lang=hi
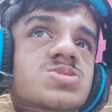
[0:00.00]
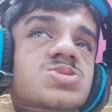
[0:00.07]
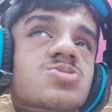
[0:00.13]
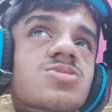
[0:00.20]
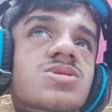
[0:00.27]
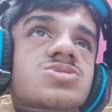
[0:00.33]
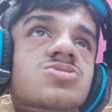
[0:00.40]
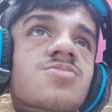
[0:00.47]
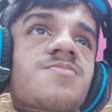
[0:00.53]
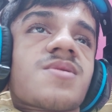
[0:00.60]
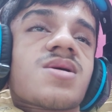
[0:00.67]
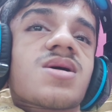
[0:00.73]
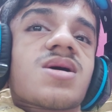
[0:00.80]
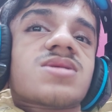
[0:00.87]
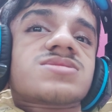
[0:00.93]
तो उसको एक तो
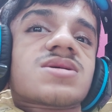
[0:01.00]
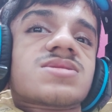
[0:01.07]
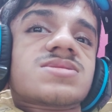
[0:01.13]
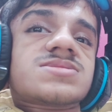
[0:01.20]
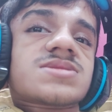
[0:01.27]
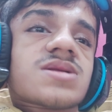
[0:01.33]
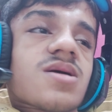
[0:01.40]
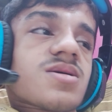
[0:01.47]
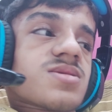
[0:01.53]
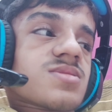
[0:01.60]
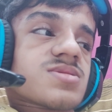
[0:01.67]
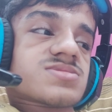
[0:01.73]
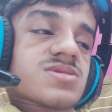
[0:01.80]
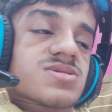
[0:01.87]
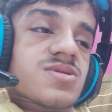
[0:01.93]
पंखा तक नहीं चला के
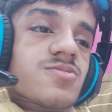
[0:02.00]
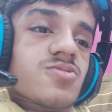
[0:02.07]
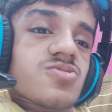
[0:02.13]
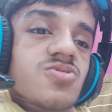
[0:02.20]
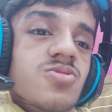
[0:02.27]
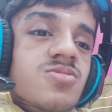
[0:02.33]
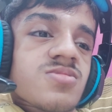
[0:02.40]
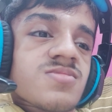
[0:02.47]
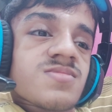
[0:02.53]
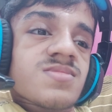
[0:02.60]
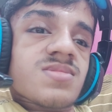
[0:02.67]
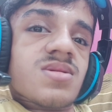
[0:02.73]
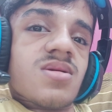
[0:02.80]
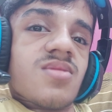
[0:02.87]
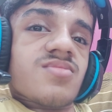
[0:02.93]
रखते थे वो लोग
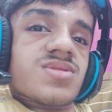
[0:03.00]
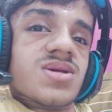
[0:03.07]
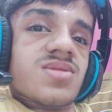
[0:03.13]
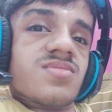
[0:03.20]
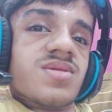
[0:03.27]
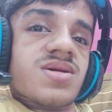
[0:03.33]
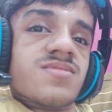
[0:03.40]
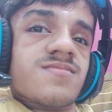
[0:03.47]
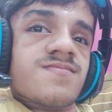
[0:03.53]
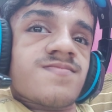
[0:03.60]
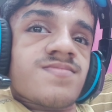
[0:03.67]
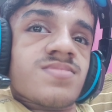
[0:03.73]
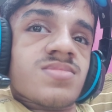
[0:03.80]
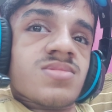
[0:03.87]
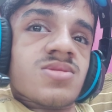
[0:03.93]
कमरे में
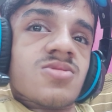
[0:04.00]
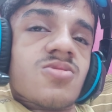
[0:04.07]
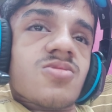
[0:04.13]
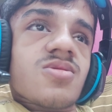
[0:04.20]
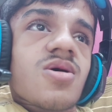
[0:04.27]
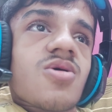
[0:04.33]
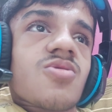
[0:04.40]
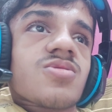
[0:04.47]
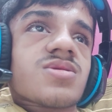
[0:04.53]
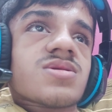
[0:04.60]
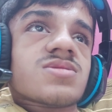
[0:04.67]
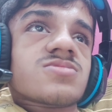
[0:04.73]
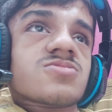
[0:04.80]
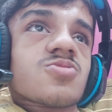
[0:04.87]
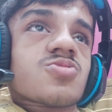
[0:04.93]
वो गांव
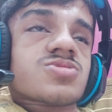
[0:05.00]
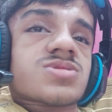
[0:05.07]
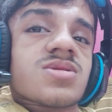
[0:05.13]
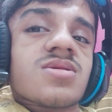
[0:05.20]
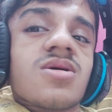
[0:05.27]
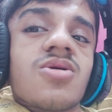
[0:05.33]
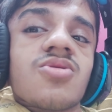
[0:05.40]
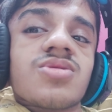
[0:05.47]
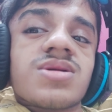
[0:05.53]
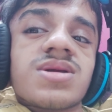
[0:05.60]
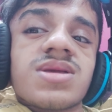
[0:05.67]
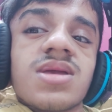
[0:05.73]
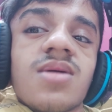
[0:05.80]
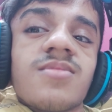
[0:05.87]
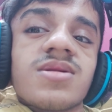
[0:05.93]
के लोग थे गांव
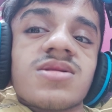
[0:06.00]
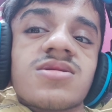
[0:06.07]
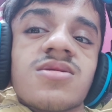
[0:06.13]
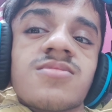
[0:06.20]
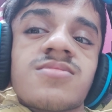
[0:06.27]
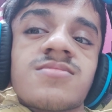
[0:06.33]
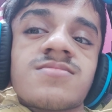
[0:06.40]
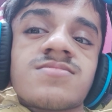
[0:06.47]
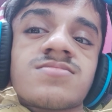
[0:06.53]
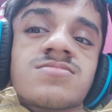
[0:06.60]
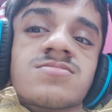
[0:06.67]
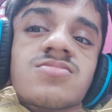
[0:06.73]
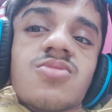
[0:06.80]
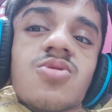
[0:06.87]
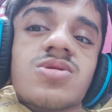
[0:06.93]
के क्या मतलब
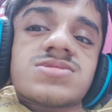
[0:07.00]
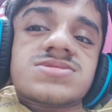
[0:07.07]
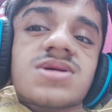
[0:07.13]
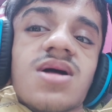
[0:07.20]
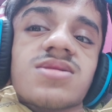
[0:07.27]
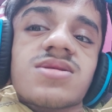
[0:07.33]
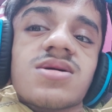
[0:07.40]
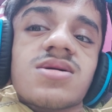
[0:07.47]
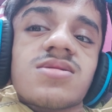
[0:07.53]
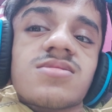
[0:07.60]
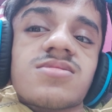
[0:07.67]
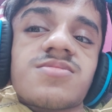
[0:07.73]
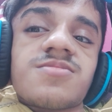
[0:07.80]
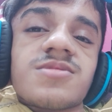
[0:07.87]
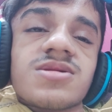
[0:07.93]
बहुत ज़्यादा
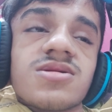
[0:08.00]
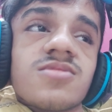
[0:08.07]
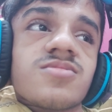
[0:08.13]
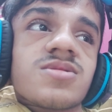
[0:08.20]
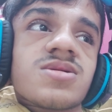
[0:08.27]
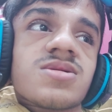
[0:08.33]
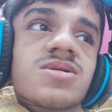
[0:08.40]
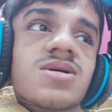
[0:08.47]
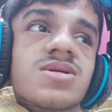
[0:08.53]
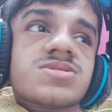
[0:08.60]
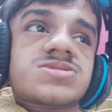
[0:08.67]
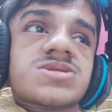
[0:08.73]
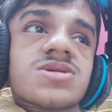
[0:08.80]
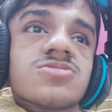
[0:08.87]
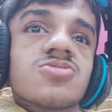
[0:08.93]
मतलब
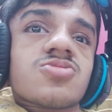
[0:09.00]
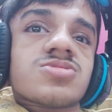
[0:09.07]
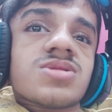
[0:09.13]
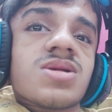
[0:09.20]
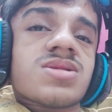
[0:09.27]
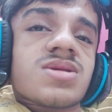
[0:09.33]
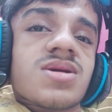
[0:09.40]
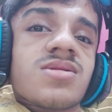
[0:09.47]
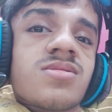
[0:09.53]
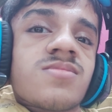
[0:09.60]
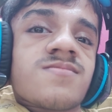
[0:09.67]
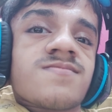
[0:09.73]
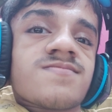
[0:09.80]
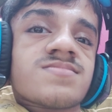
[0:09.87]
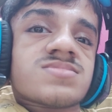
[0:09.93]
अच्छे लोग नहीं थे
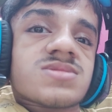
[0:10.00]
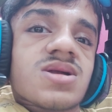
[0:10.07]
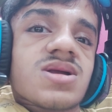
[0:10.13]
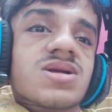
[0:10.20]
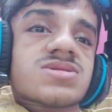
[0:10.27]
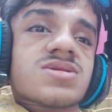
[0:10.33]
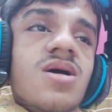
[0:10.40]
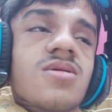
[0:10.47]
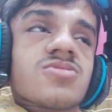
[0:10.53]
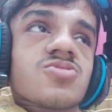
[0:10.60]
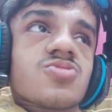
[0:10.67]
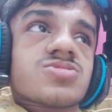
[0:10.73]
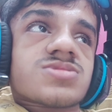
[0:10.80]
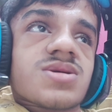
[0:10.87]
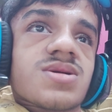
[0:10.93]
ठीक ठाक
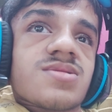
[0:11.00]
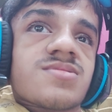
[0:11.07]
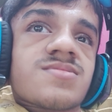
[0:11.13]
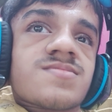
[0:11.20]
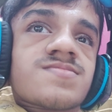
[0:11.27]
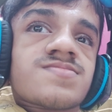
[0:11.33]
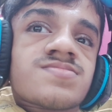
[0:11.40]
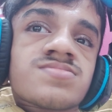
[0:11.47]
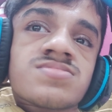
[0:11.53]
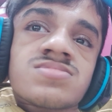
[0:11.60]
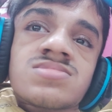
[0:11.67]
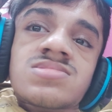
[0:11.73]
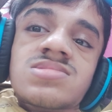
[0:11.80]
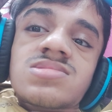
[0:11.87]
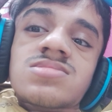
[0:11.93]
लोग थे
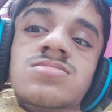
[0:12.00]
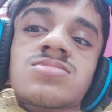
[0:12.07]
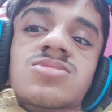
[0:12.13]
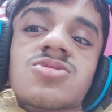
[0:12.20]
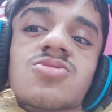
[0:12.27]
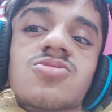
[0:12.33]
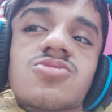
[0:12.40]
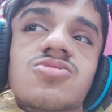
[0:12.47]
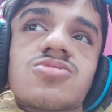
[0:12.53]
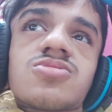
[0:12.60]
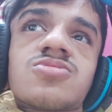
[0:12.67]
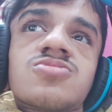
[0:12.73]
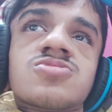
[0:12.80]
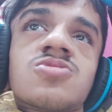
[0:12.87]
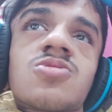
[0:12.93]
तो
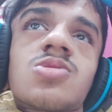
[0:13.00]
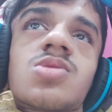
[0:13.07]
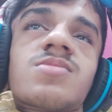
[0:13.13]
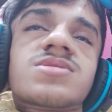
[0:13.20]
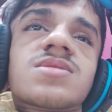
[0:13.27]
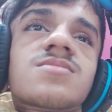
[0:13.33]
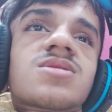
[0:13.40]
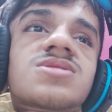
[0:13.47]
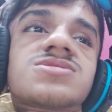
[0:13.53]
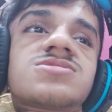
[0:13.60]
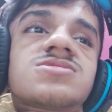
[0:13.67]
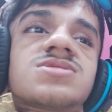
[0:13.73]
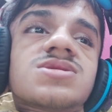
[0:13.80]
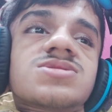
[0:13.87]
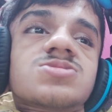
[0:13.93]
उन लोगों को मतलब
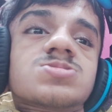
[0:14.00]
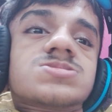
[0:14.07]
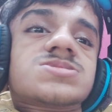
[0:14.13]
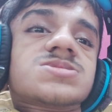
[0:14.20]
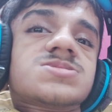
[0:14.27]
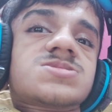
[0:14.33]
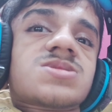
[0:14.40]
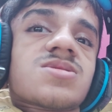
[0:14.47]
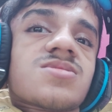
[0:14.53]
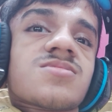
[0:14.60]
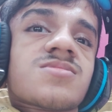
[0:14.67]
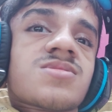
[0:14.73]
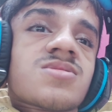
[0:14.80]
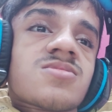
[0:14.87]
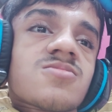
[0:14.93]
कदर नहीं थी इस चीज़ की